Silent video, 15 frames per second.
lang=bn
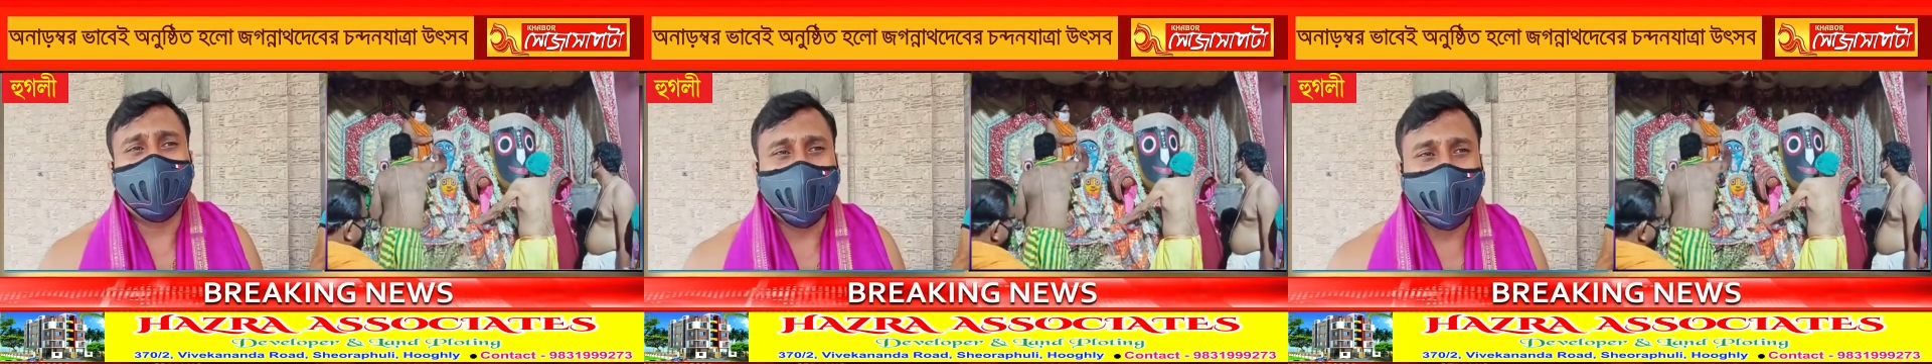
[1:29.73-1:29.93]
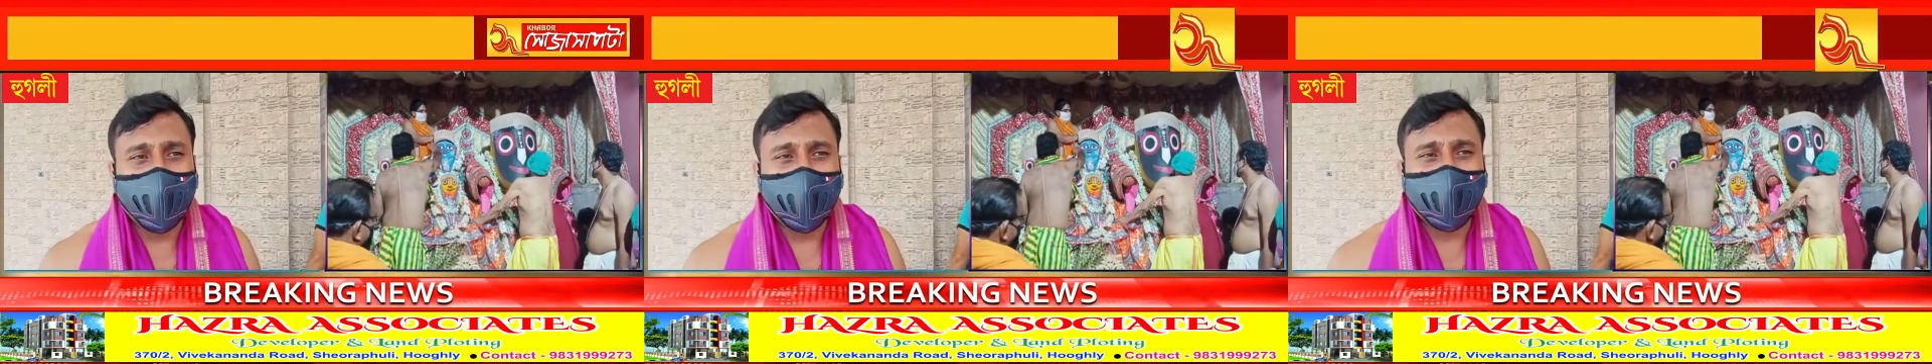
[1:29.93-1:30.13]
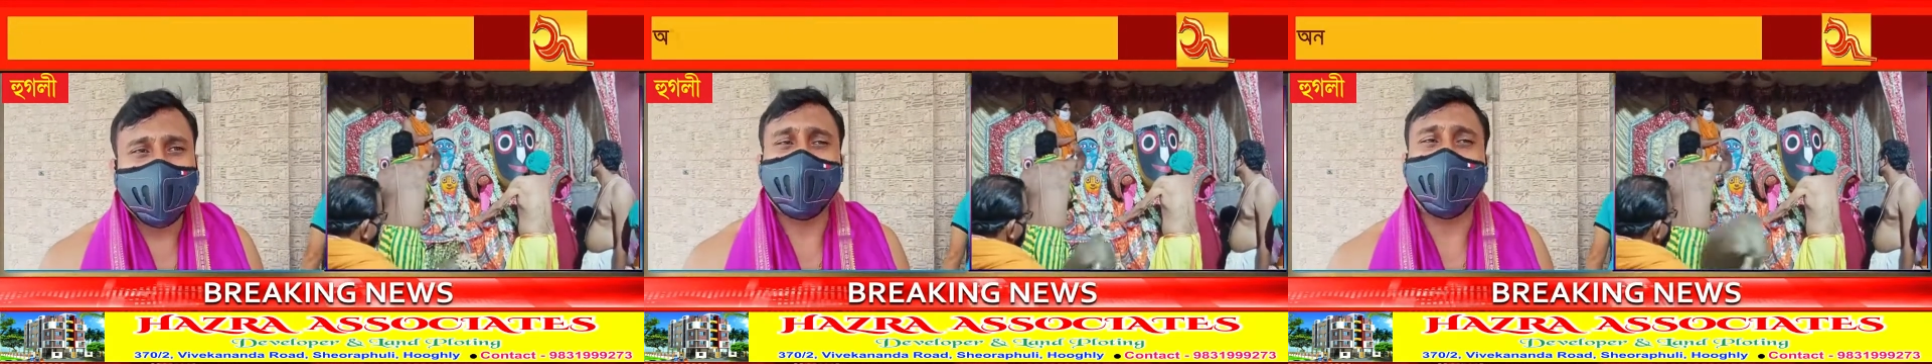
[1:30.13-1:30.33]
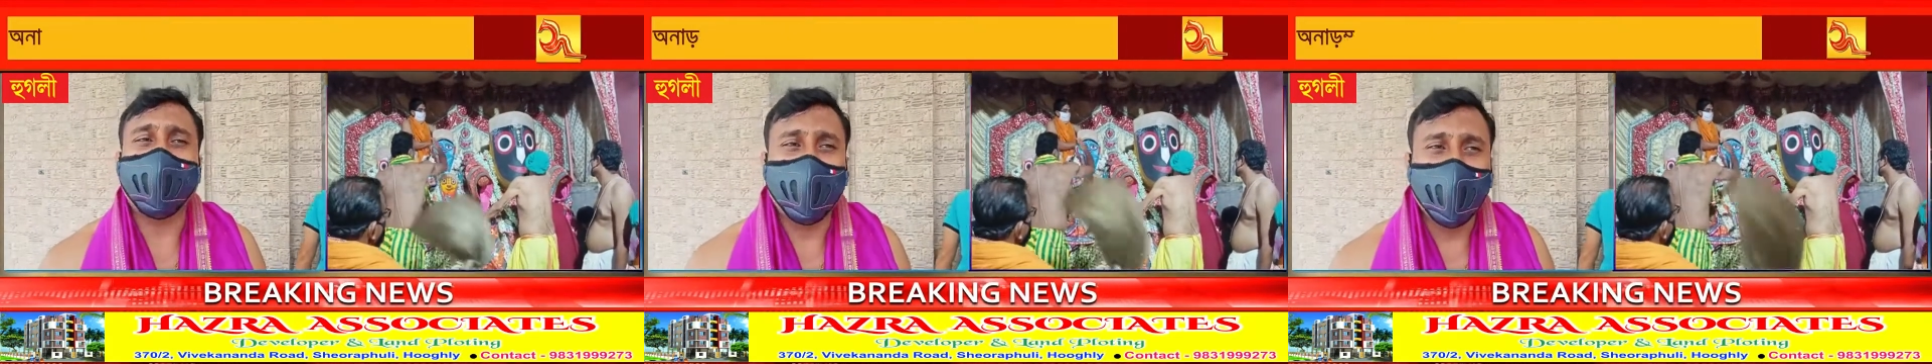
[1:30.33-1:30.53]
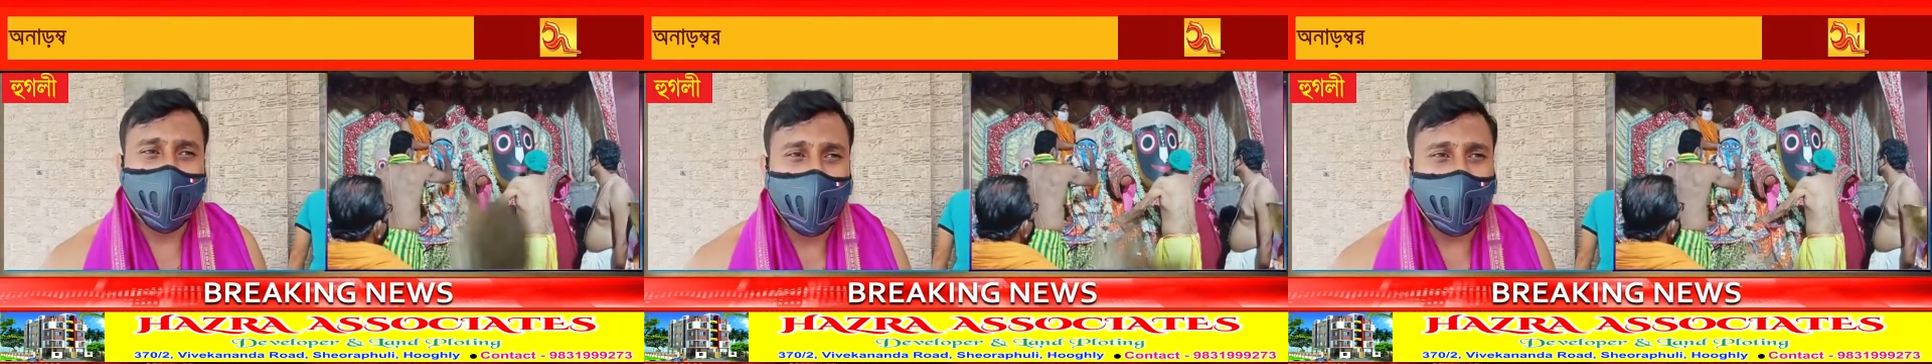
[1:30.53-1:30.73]
তো যা
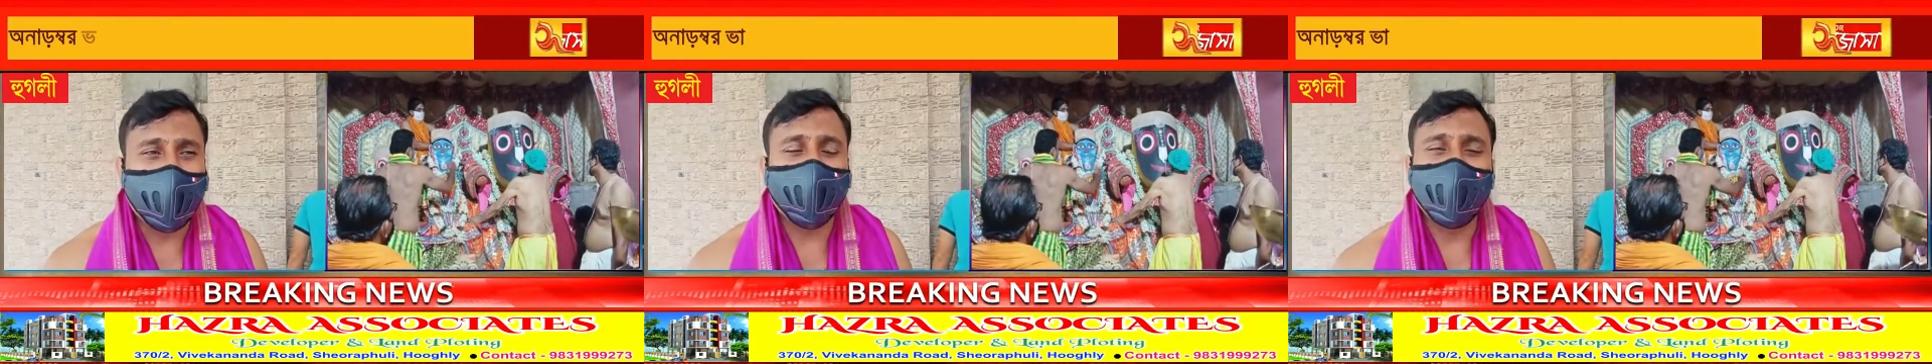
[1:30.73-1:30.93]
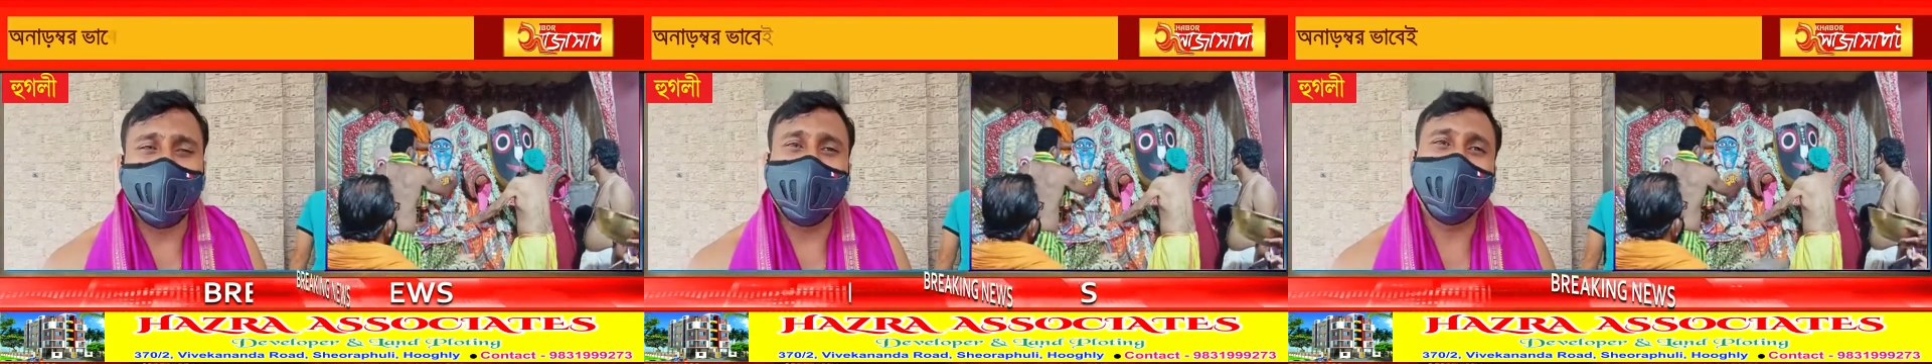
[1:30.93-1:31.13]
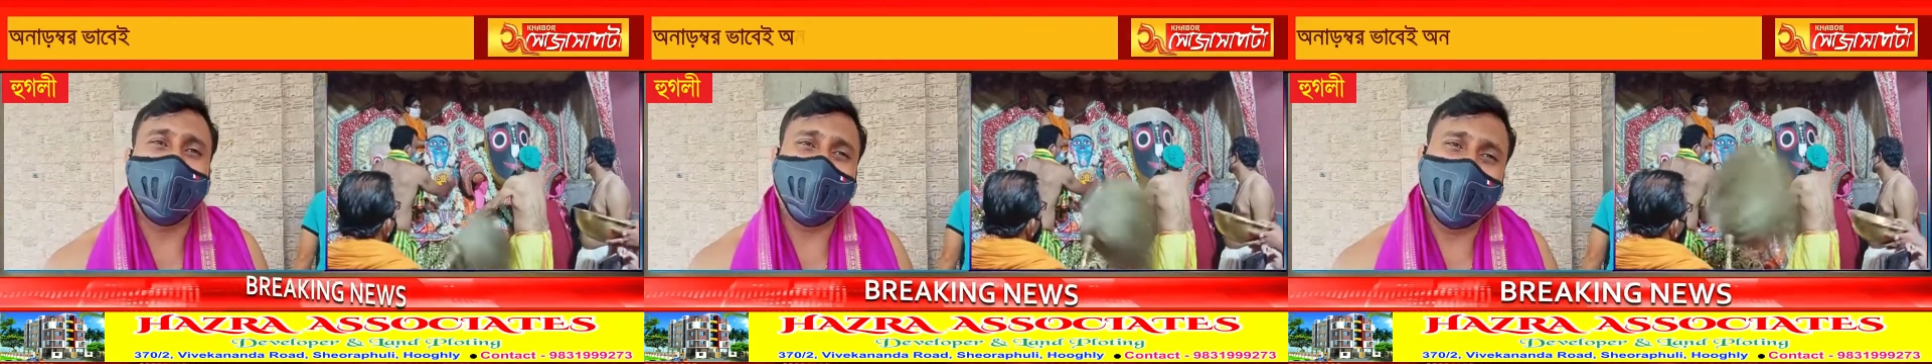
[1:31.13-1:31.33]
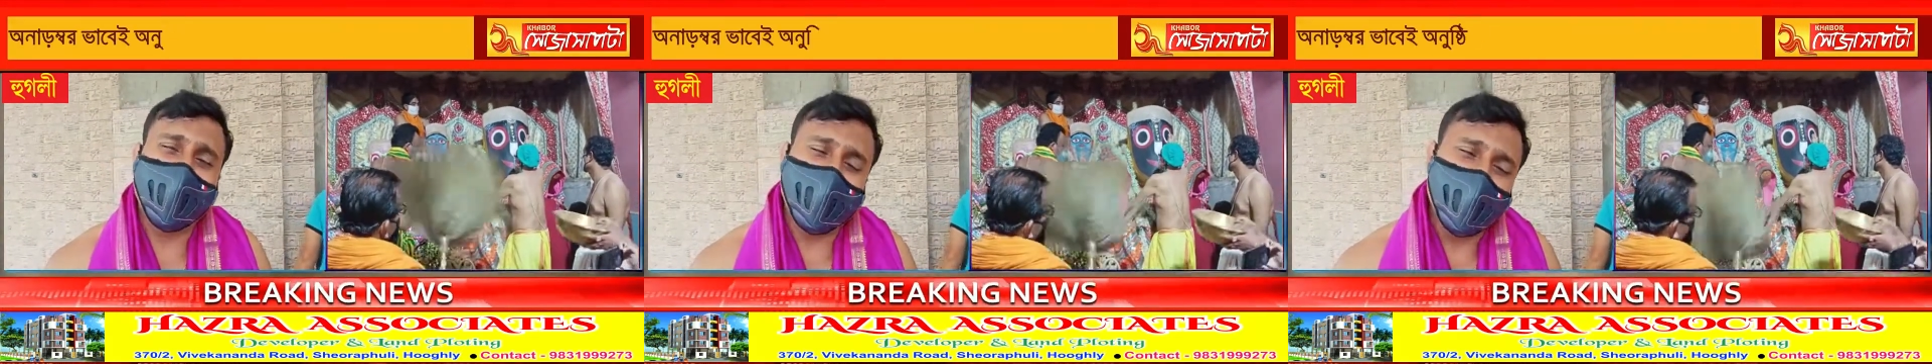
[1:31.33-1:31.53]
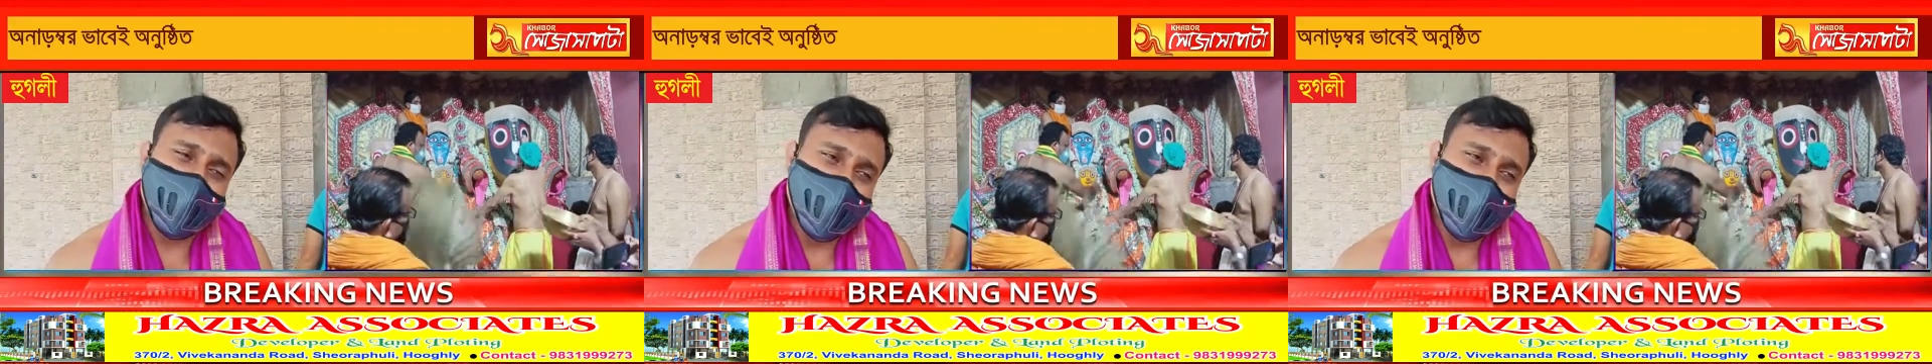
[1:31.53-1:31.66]
হবে আগামী দিনে আমরা